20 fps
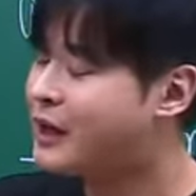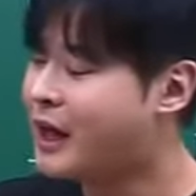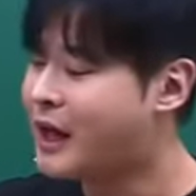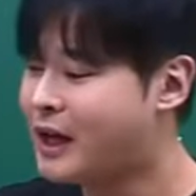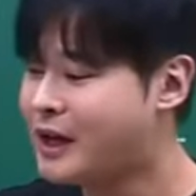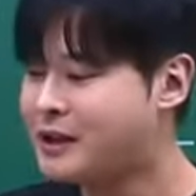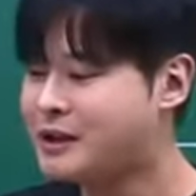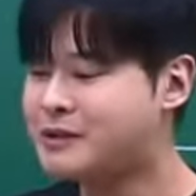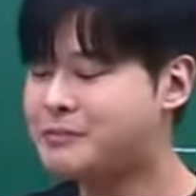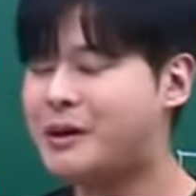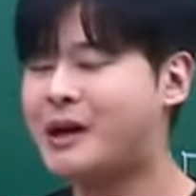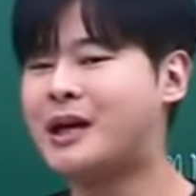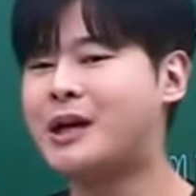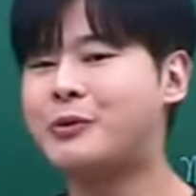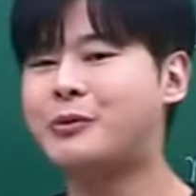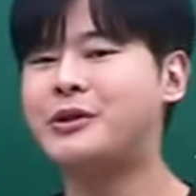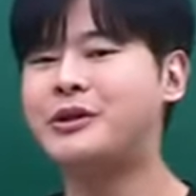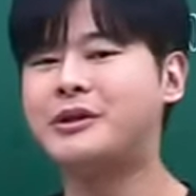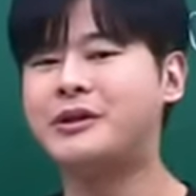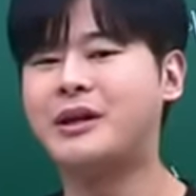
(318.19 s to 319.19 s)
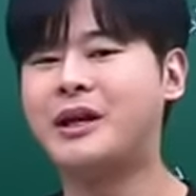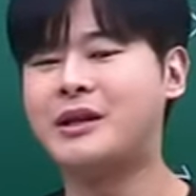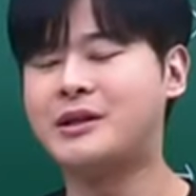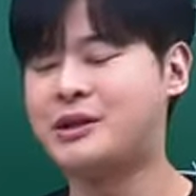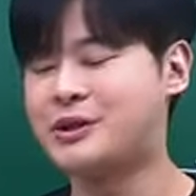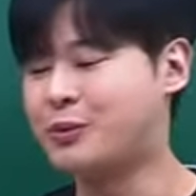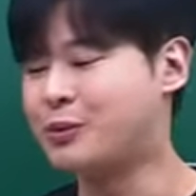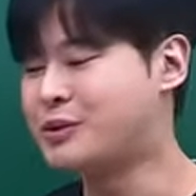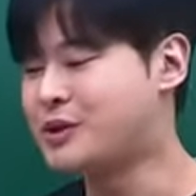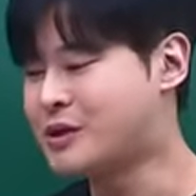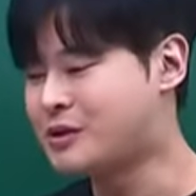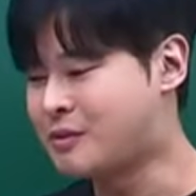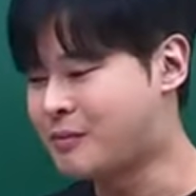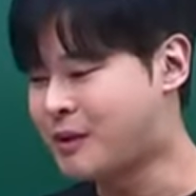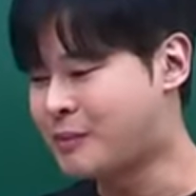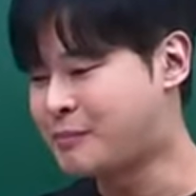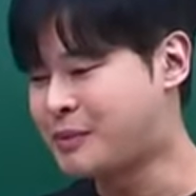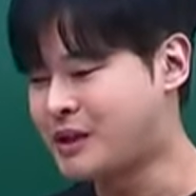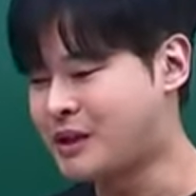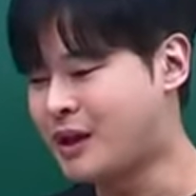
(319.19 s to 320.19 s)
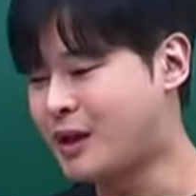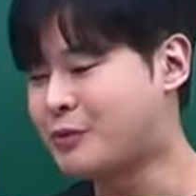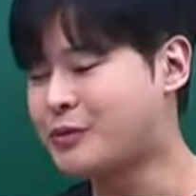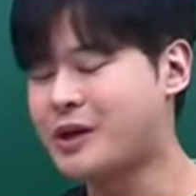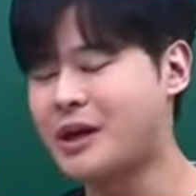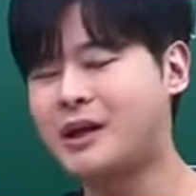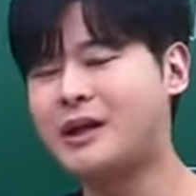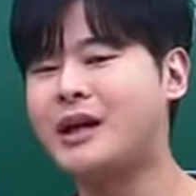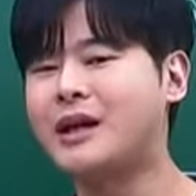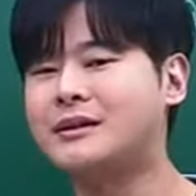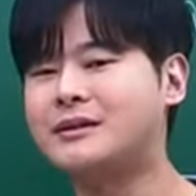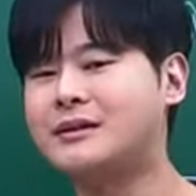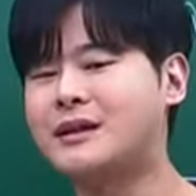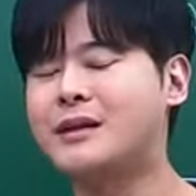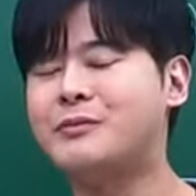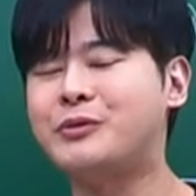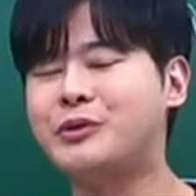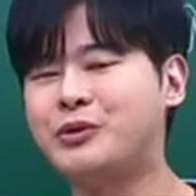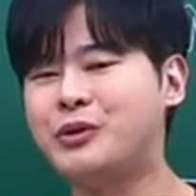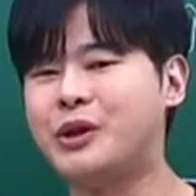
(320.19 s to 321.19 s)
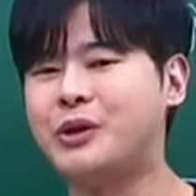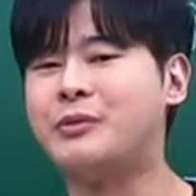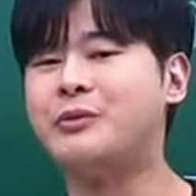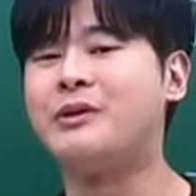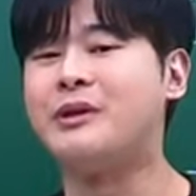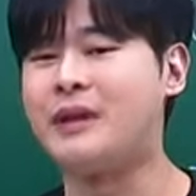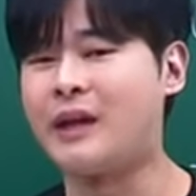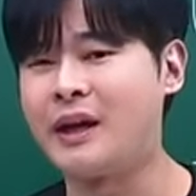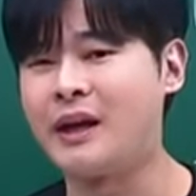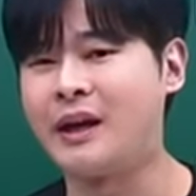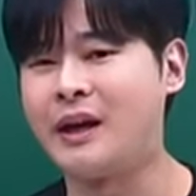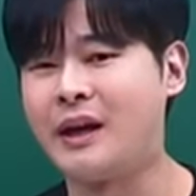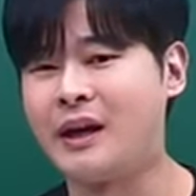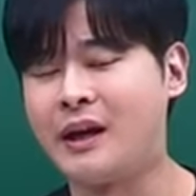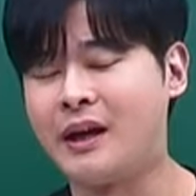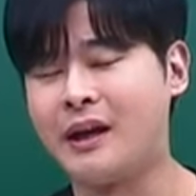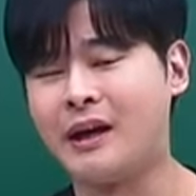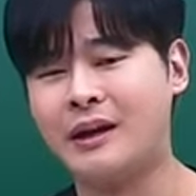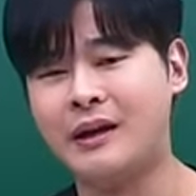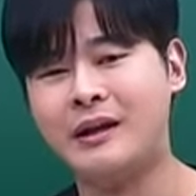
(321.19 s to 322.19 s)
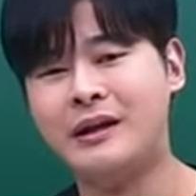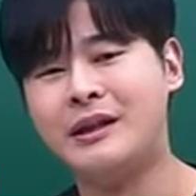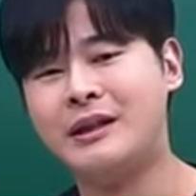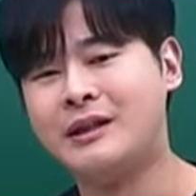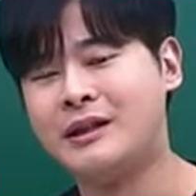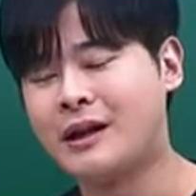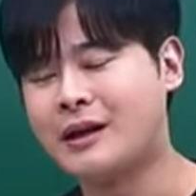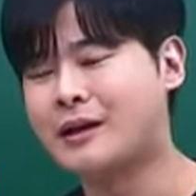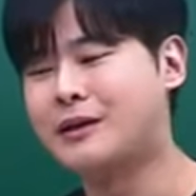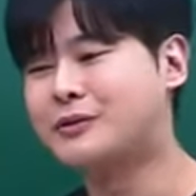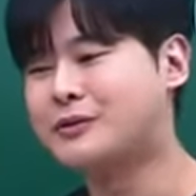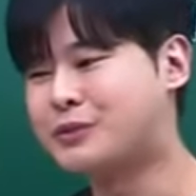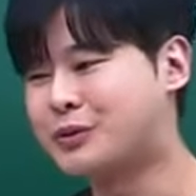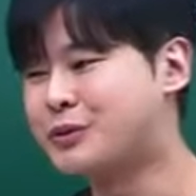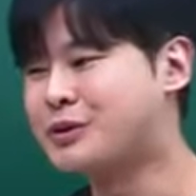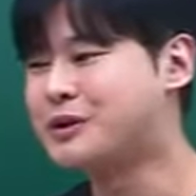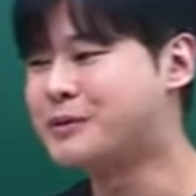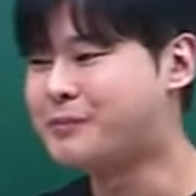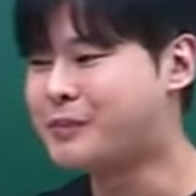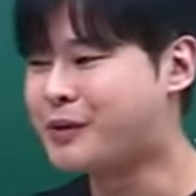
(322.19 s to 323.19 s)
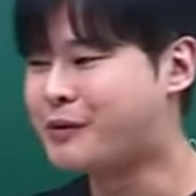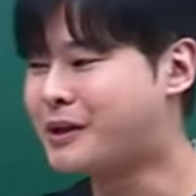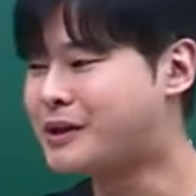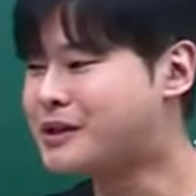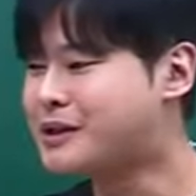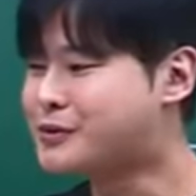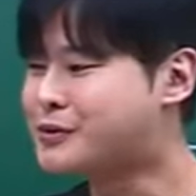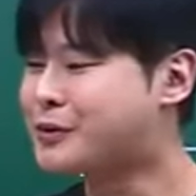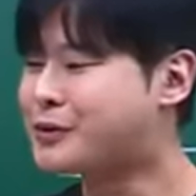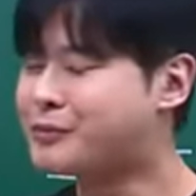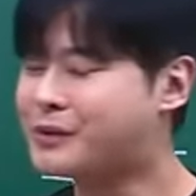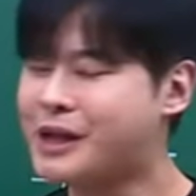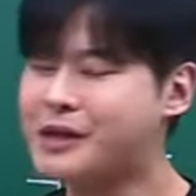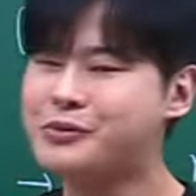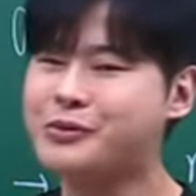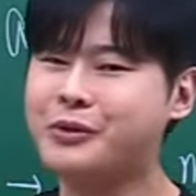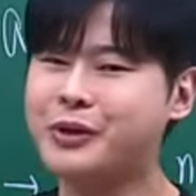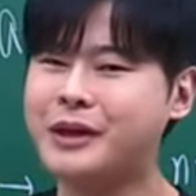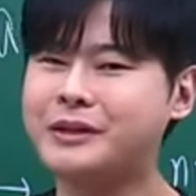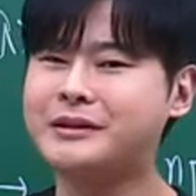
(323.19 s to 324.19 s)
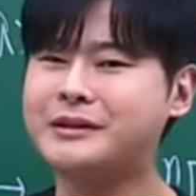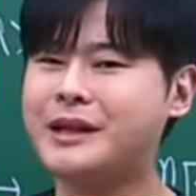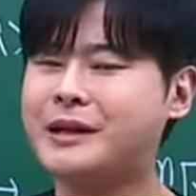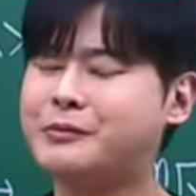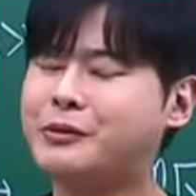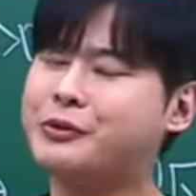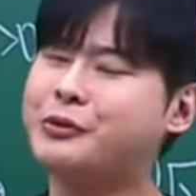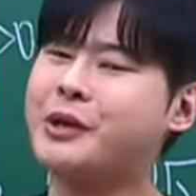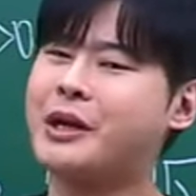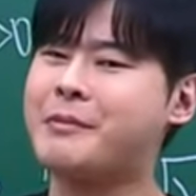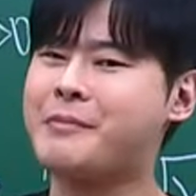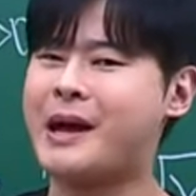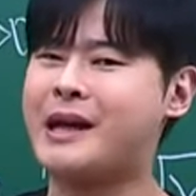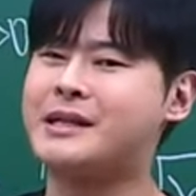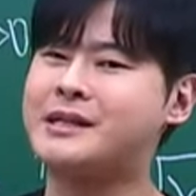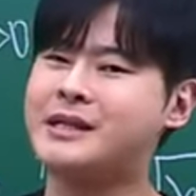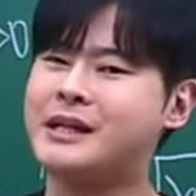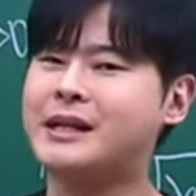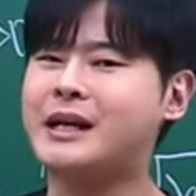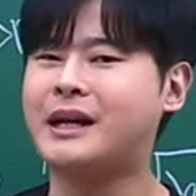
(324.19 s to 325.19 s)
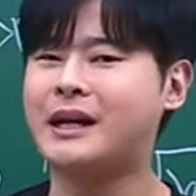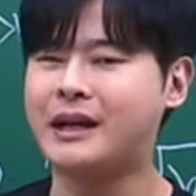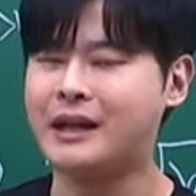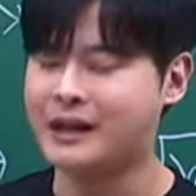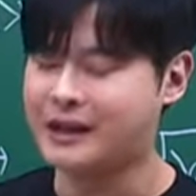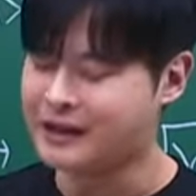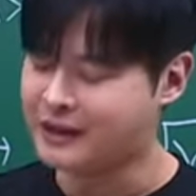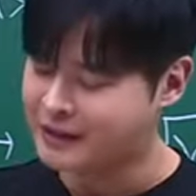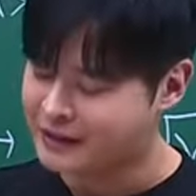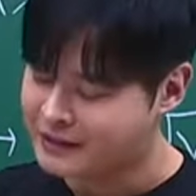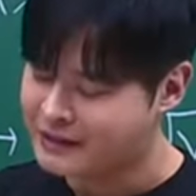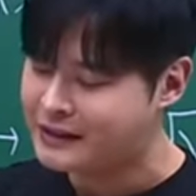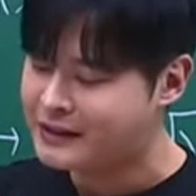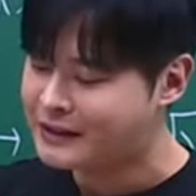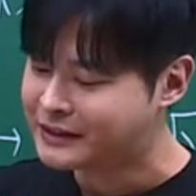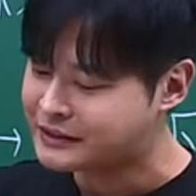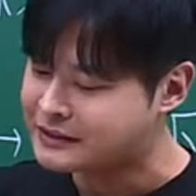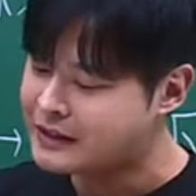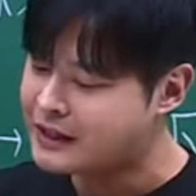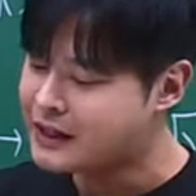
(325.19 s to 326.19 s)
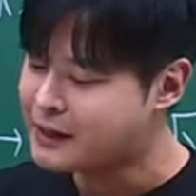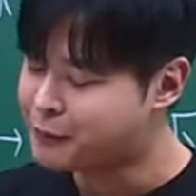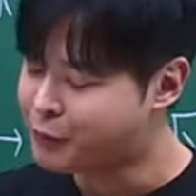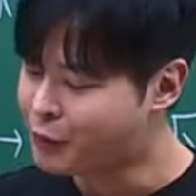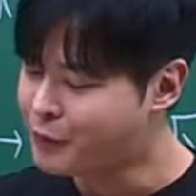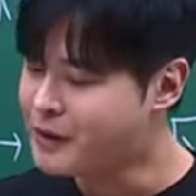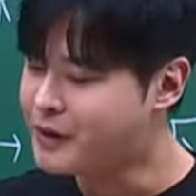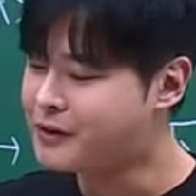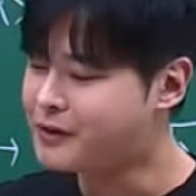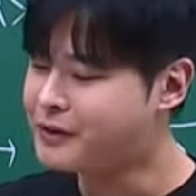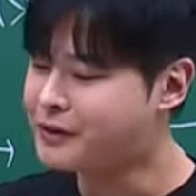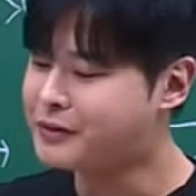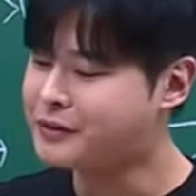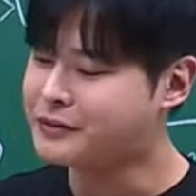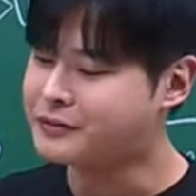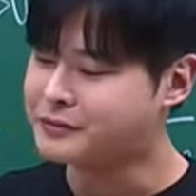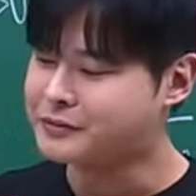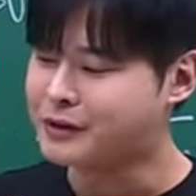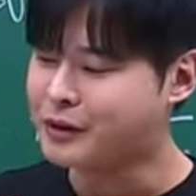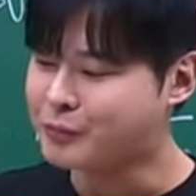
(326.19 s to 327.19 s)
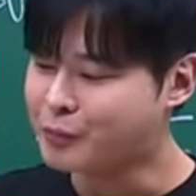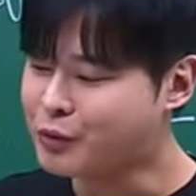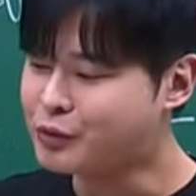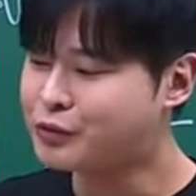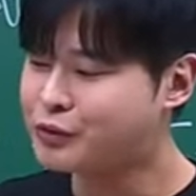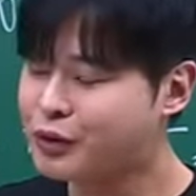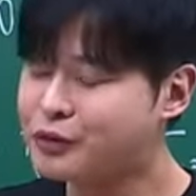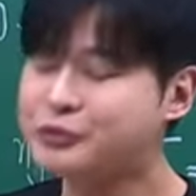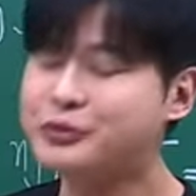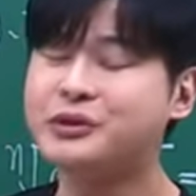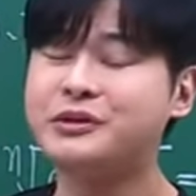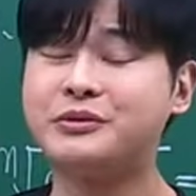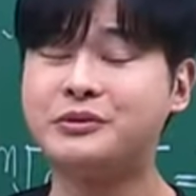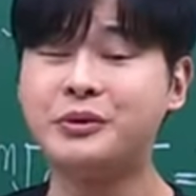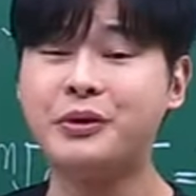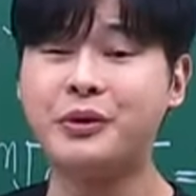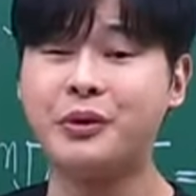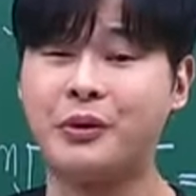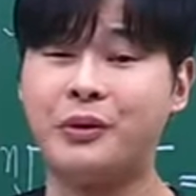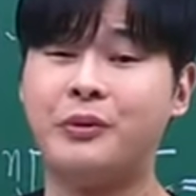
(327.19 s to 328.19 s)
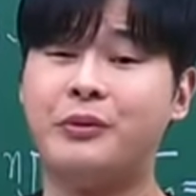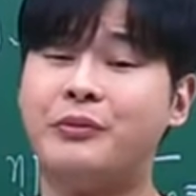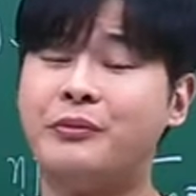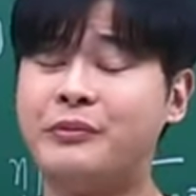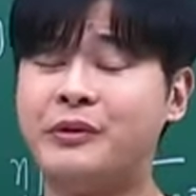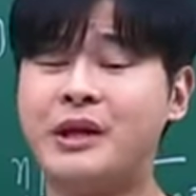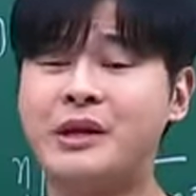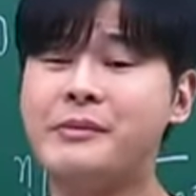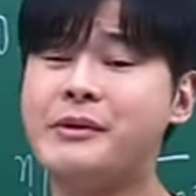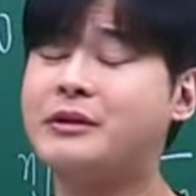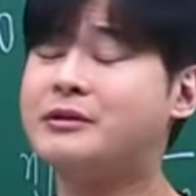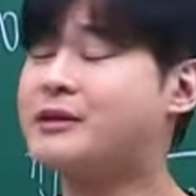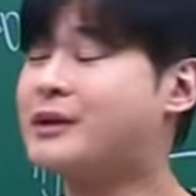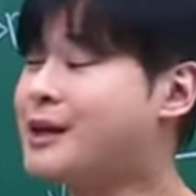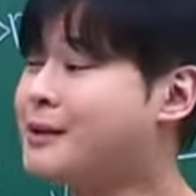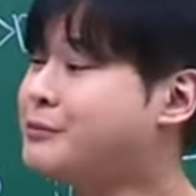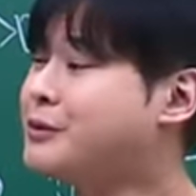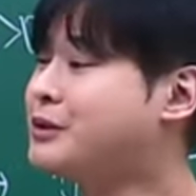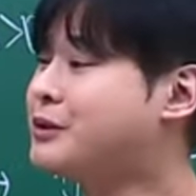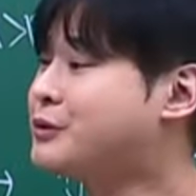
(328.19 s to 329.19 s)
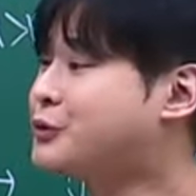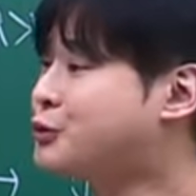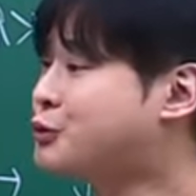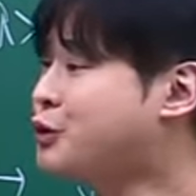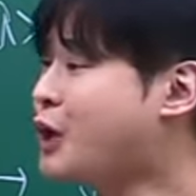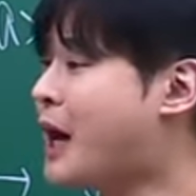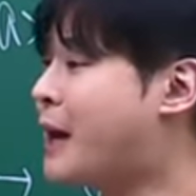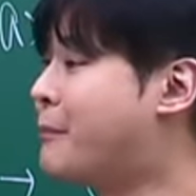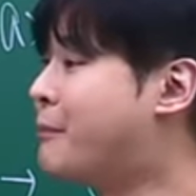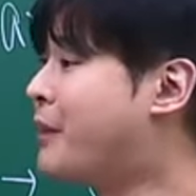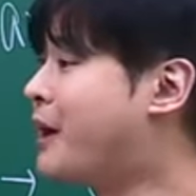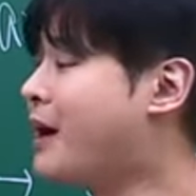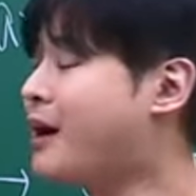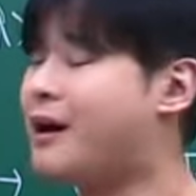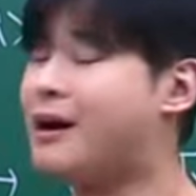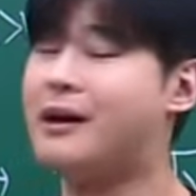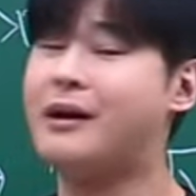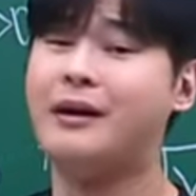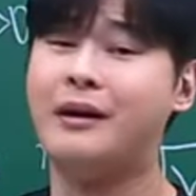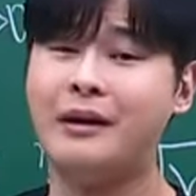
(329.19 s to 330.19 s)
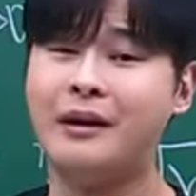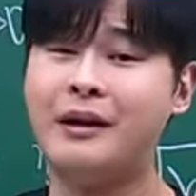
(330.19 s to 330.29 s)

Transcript: A를 말하고 있는데 지 혼자서 막 B라고 얘기하는 사람들도 있고 그래 약간 정신병 환자처럼 딴소리 하는 사람들도 되게 많잖아 근데 이렇게 보면 뭐 그럴 수 있어 왜냐면 그 사람들은 수능 안 봐